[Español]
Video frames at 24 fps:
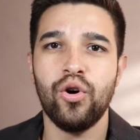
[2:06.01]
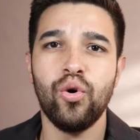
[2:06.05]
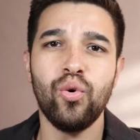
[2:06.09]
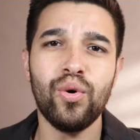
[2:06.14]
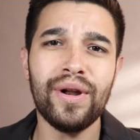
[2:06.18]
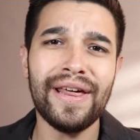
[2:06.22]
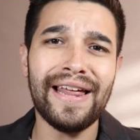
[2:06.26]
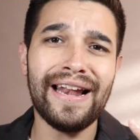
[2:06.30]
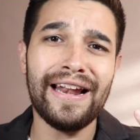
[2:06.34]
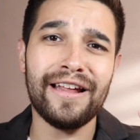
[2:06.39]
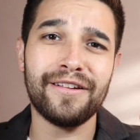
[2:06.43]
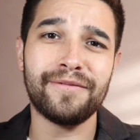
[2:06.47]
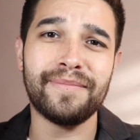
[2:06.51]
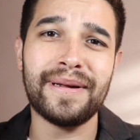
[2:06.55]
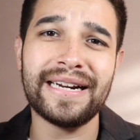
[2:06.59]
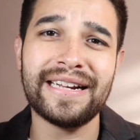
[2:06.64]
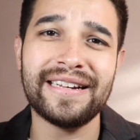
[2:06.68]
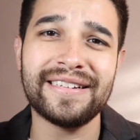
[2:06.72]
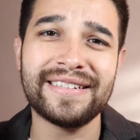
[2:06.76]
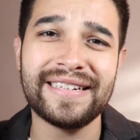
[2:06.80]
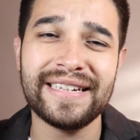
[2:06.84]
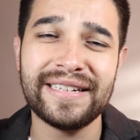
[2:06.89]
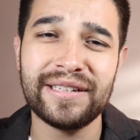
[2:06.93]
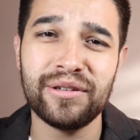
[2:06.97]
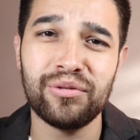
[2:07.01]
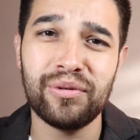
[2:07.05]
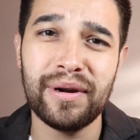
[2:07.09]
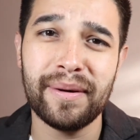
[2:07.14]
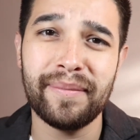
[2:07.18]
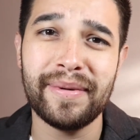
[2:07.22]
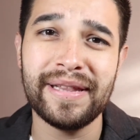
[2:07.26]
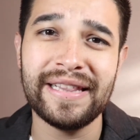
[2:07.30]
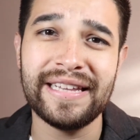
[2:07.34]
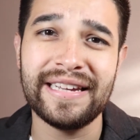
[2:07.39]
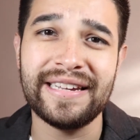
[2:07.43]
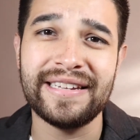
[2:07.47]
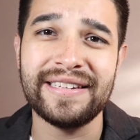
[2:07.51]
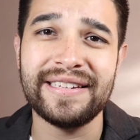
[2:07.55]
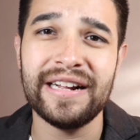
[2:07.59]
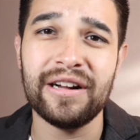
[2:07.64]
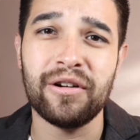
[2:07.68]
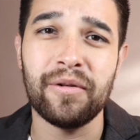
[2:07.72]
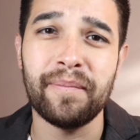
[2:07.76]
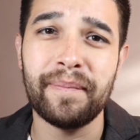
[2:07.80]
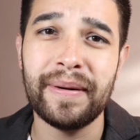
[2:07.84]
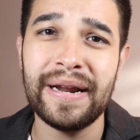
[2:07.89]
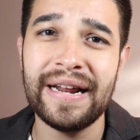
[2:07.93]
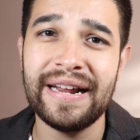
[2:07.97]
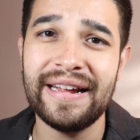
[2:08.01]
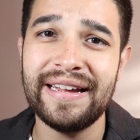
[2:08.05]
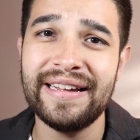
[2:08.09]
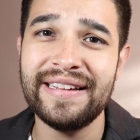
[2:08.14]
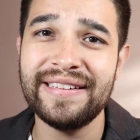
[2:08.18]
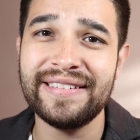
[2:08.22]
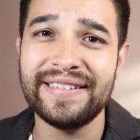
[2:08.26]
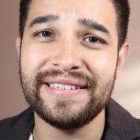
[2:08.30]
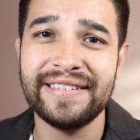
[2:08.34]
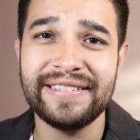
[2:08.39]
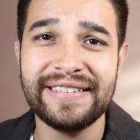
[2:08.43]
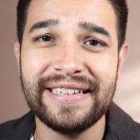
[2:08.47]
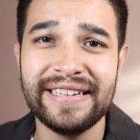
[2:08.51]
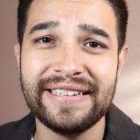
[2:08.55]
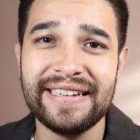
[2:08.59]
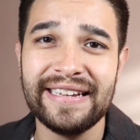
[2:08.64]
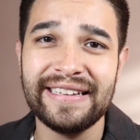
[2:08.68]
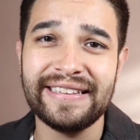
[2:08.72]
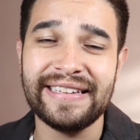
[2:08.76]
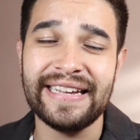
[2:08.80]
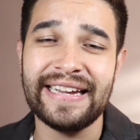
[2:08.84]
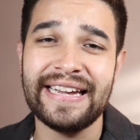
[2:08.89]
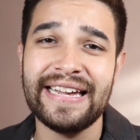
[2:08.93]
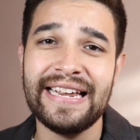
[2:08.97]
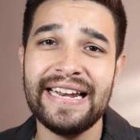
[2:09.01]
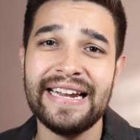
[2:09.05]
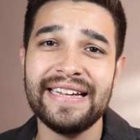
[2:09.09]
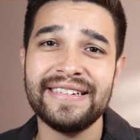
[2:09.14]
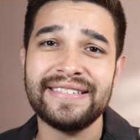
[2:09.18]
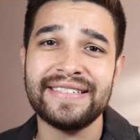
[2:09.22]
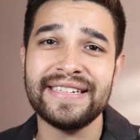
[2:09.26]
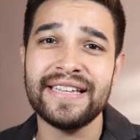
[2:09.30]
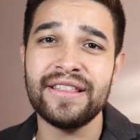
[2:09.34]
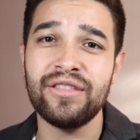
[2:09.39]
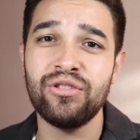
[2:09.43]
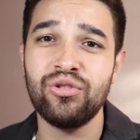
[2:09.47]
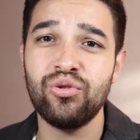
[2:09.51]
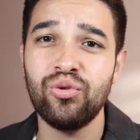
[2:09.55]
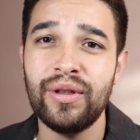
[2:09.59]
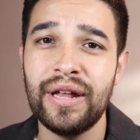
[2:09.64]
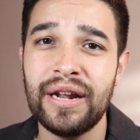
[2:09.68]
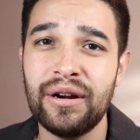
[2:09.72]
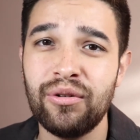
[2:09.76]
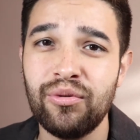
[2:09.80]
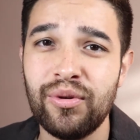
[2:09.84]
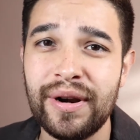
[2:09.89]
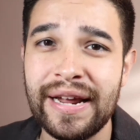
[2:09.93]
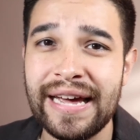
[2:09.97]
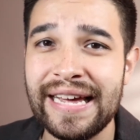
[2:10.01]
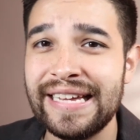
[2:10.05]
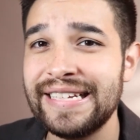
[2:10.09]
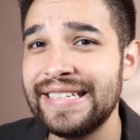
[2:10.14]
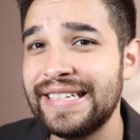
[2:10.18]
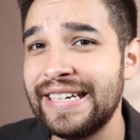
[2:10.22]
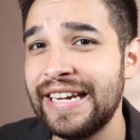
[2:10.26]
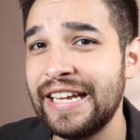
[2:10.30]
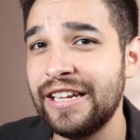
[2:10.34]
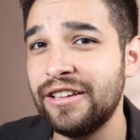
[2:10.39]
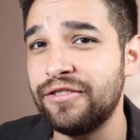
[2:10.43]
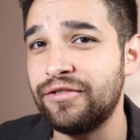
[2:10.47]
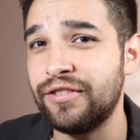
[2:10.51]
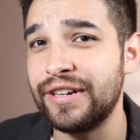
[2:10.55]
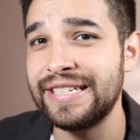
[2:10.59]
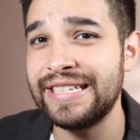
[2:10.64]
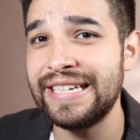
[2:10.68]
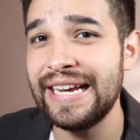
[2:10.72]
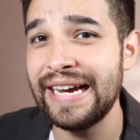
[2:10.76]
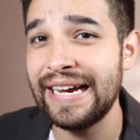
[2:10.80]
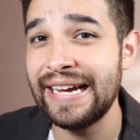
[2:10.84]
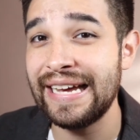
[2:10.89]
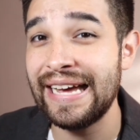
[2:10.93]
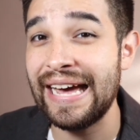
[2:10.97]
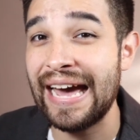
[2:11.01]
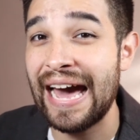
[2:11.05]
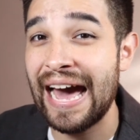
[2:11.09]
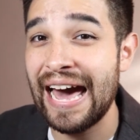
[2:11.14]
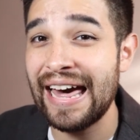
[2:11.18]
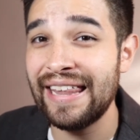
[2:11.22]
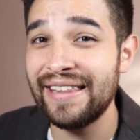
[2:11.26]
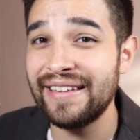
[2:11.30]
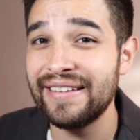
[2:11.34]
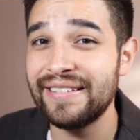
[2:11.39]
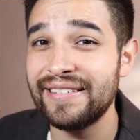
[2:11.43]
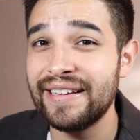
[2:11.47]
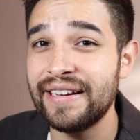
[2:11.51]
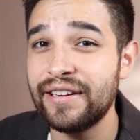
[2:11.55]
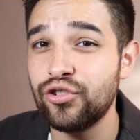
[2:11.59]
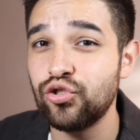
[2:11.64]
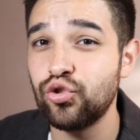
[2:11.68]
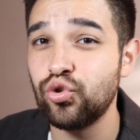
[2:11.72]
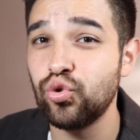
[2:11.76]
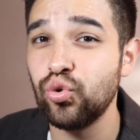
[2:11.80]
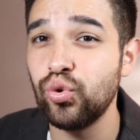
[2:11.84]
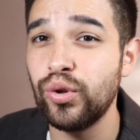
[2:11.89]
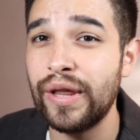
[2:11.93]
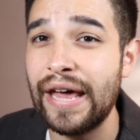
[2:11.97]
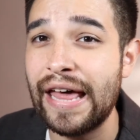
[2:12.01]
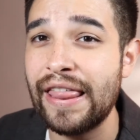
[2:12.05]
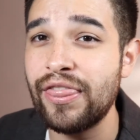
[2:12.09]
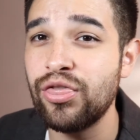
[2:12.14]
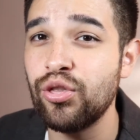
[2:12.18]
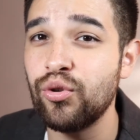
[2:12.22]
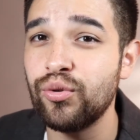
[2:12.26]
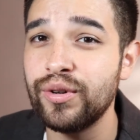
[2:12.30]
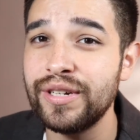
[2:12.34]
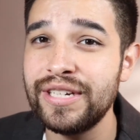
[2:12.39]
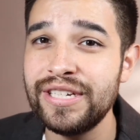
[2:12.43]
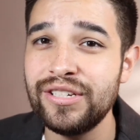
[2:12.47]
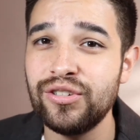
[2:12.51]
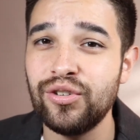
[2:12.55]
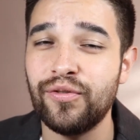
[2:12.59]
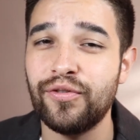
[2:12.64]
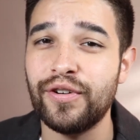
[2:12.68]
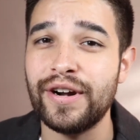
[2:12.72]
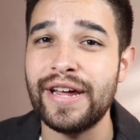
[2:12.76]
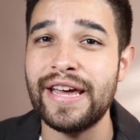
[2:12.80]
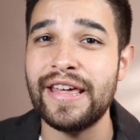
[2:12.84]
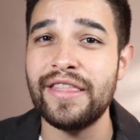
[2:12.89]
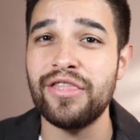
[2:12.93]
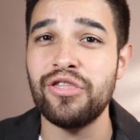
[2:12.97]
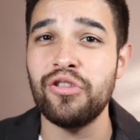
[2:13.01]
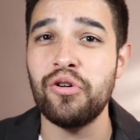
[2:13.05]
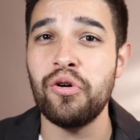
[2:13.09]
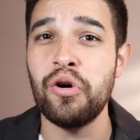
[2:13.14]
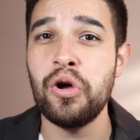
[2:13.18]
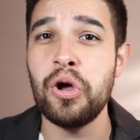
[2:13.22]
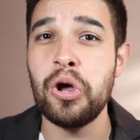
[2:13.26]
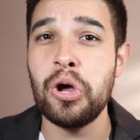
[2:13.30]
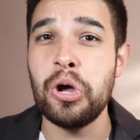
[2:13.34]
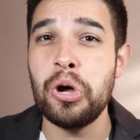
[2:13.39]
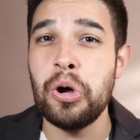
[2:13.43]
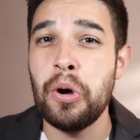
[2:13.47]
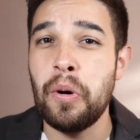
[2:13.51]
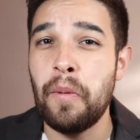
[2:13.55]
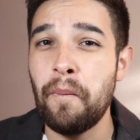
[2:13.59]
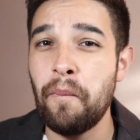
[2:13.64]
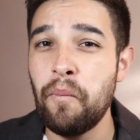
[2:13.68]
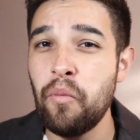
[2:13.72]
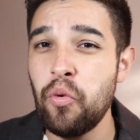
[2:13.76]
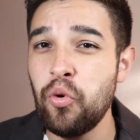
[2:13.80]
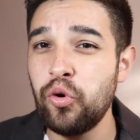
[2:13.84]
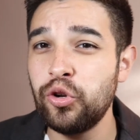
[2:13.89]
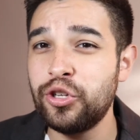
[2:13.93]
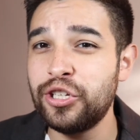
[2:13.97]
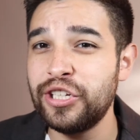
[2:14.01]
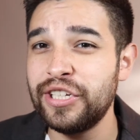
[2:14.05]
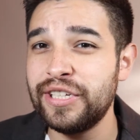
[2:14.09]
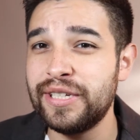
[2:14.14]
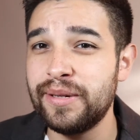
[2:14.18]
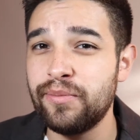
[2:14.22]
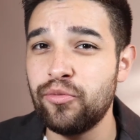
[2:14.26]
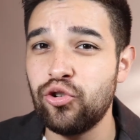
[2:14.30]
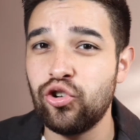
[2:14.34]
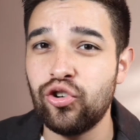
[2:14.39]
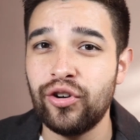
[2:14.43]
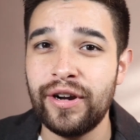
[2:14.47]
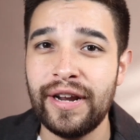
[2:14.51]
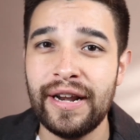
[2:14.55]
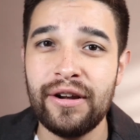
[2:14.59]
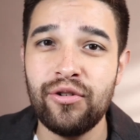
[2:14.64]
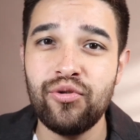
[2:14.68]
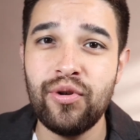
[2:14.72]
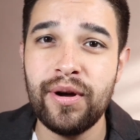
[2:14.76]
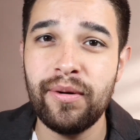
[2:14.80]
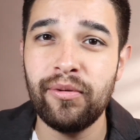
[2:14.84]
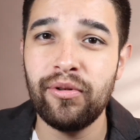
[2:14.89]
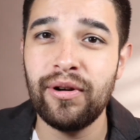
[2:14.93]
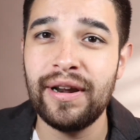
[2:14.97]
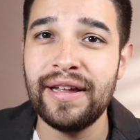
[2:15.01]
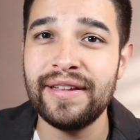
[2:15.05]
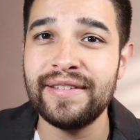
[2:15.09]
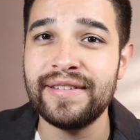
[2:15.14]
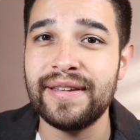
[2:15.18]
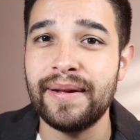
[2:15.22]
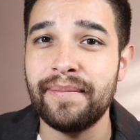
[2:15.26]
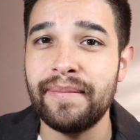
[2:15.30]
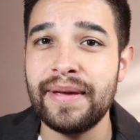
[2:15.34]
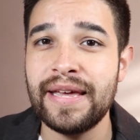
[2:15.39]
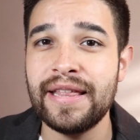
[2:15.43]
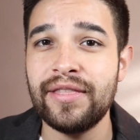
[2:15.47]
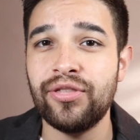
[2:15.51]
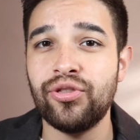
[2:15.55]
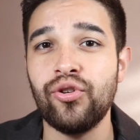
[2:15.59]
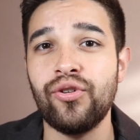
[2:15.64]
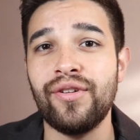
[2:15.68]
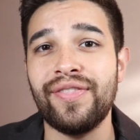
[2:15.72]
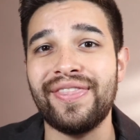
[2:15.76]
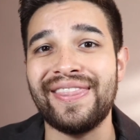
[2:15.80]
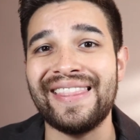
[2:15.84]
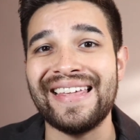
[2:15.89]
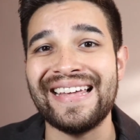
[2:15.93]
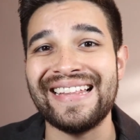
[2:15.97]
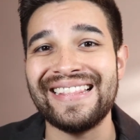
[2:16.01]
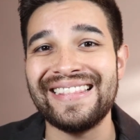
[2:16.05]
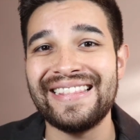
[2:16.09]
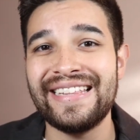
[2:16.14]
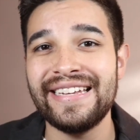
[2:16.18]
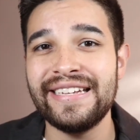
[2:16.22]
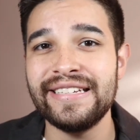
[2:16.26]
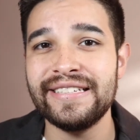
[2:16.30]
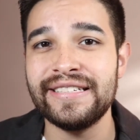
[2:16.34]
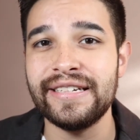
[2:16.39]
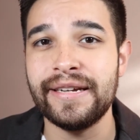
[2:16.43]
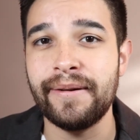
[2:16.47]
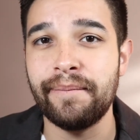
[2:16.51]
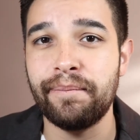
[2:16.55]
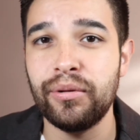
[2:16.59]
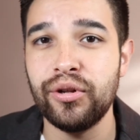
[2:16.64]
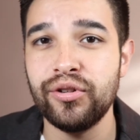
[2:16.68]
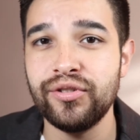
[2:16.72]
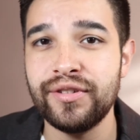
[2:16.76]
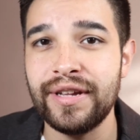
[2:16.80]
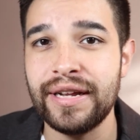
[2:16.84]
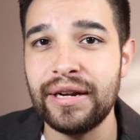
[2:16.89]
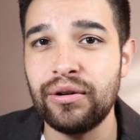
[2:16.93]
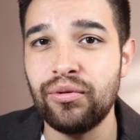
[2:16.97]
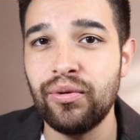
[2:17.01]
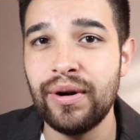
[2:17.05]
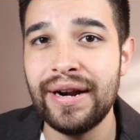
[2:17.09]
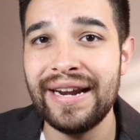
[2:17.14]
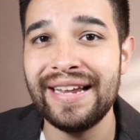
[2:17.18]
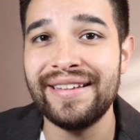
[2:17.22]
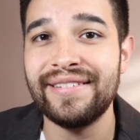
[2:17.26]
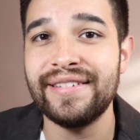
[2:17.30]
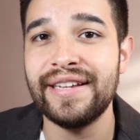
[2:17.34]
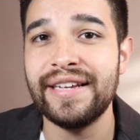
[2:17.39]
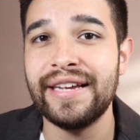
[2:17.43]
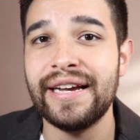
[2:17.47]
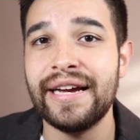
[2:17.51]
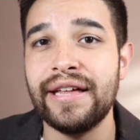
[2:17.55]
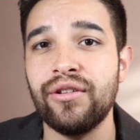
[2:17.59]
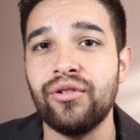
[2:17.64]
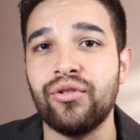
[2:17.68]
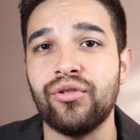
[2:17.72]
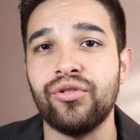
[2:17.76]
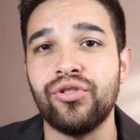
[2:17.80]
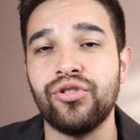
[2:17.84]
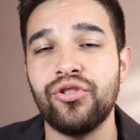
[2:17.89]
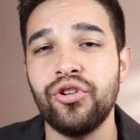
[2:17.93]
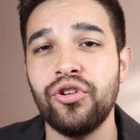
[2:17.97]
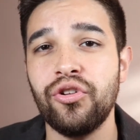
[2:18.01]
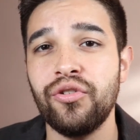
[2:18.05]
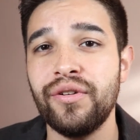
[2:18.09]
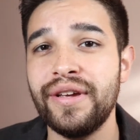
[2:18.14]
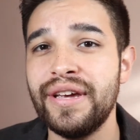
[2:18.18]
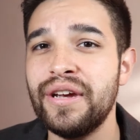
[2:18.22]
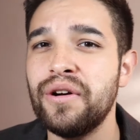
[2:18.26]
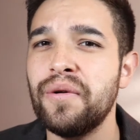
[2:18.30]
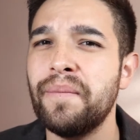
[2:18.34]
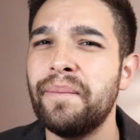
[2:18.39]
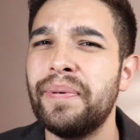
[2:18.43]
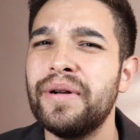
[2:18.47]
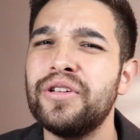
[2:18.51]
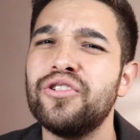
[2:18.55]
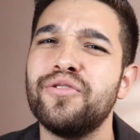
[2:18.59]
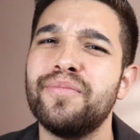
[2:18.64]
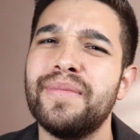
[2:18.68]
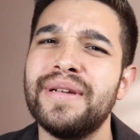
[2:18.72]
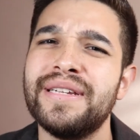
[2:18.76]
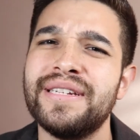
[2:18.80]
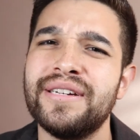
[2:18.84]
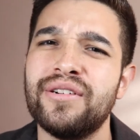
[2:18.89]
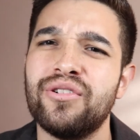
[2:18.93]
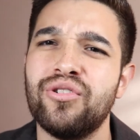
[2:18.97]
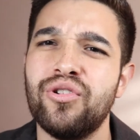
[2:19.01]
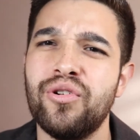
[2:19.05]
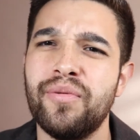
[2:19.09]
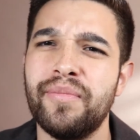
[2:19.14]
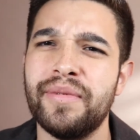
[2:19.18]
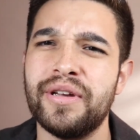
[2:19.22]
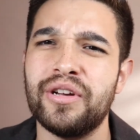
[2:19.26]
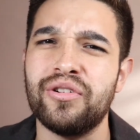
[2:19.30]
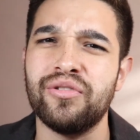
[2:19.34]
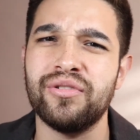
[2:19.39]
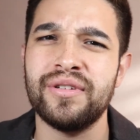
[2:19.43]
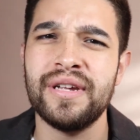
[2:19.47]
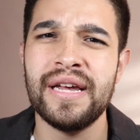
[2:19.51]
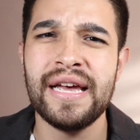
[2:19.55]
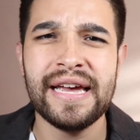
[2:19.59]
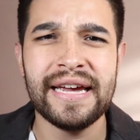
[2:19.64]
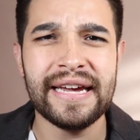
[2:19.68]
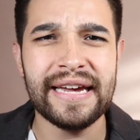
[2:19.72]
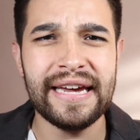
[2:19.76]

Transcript: Una de las marcas que seguramente quisiera comprar este Tesla Tequila sin duda alguna es Netflix, ya que ha de estar sudando y sufriendo muchísimo con el nuevo lanzamiento de Disney Plus, el cual está llegando con todo y con precios más económicos,